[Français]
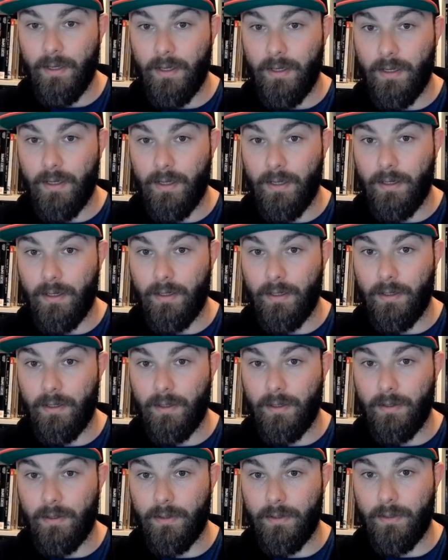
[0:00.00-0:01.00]

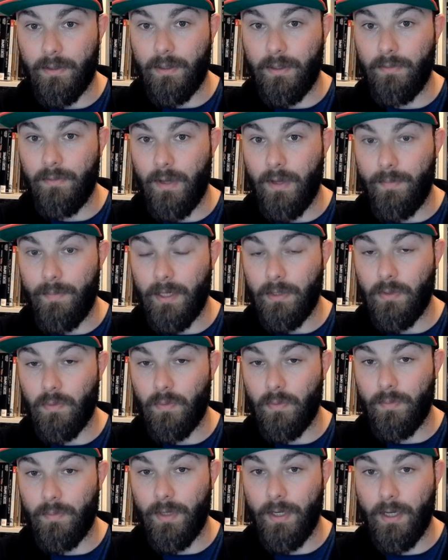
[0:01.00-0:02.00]
euh, qui va perdre son
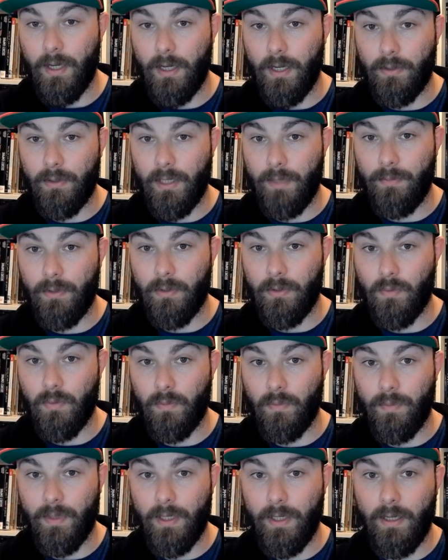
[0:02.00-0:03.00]
père à l'enterrement de son
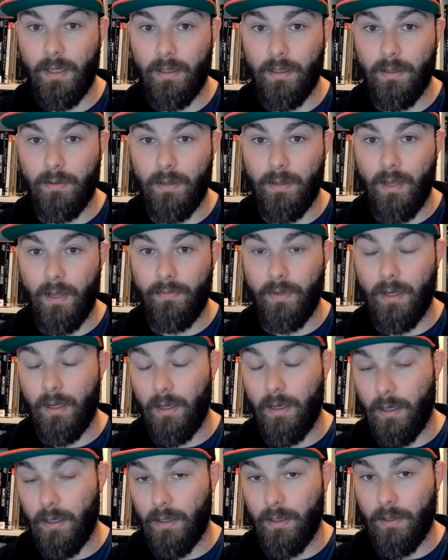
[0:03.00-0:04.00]
père. Euh, elle va
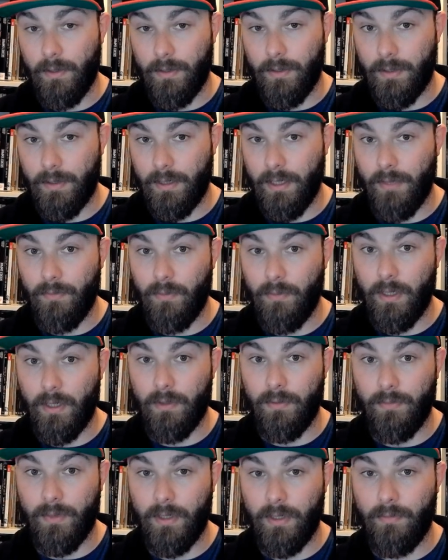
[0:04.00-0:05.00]
savoir qu'en
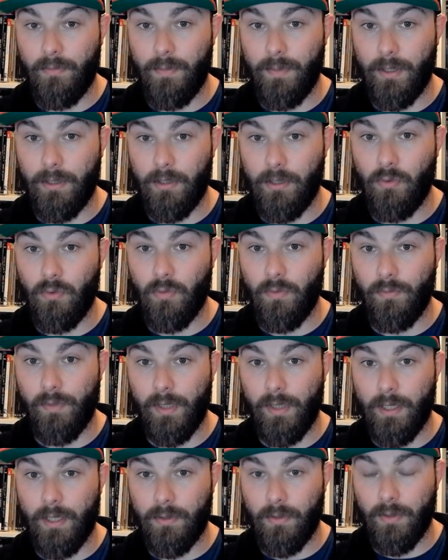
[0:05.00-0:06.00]
fait il fait partie d'une
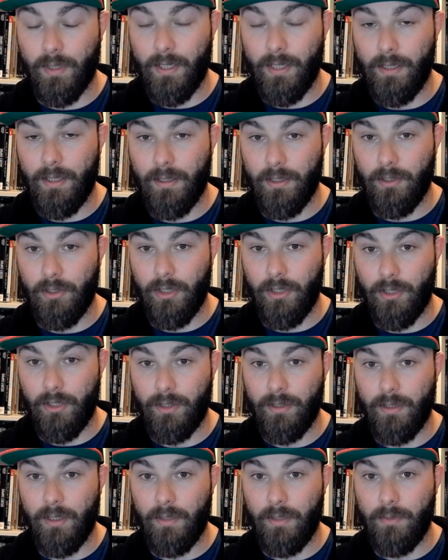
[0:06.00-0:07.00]
confrérie secrète qui est chargée
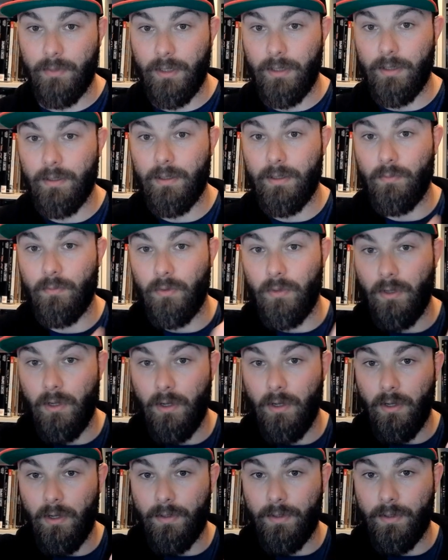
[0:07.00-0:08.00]
d'éliminer les démons.
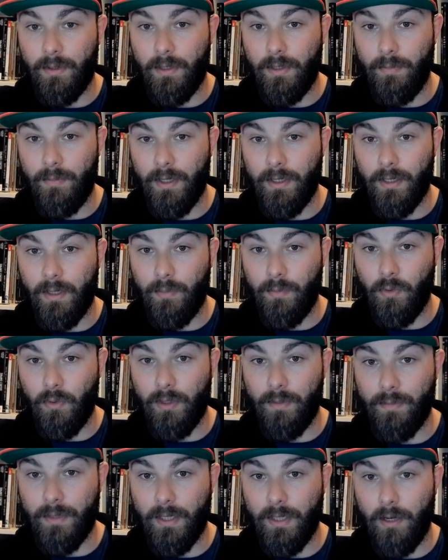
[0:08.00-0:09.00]
Des mecs un peu comme
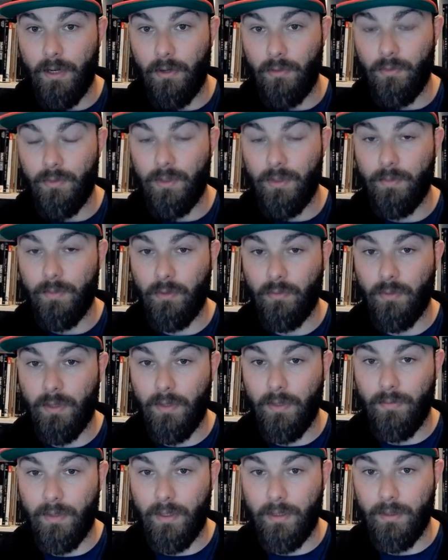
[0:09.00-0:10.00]
ça. Alors lui c'est pas tout à
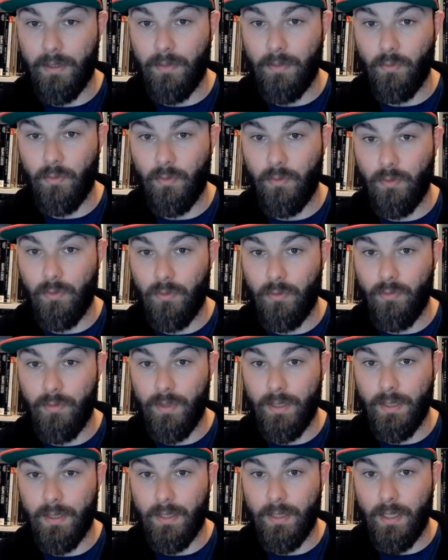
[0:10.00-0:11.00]
fait un démon, lui
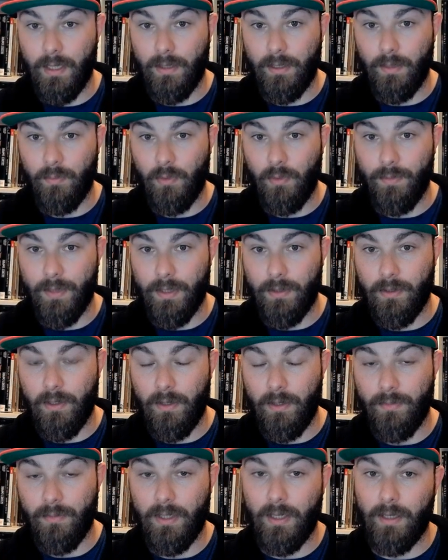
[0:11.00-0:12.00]
c'est un des premiers
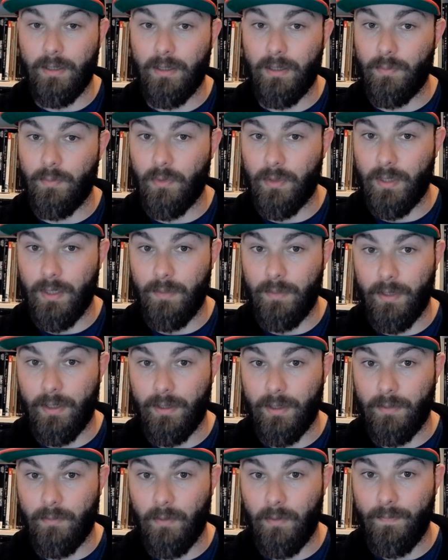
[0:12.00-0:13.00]
hommes qui a été possédé par le
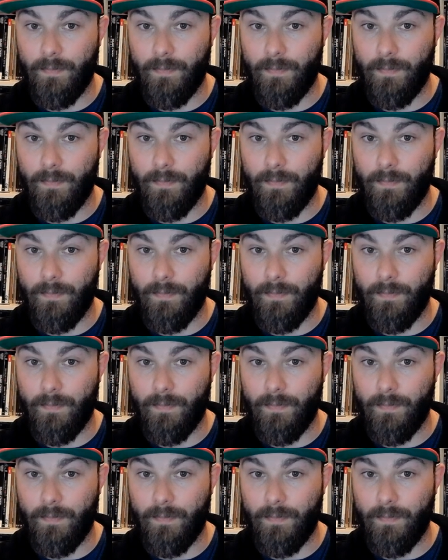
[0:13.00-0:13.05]
démon.